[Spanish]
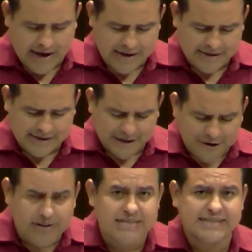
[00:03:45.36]
Al
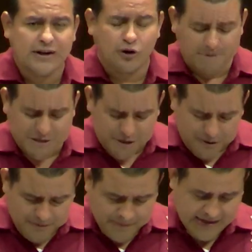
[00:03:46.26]
interior de esta
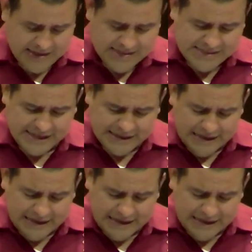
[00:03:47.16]
comisión se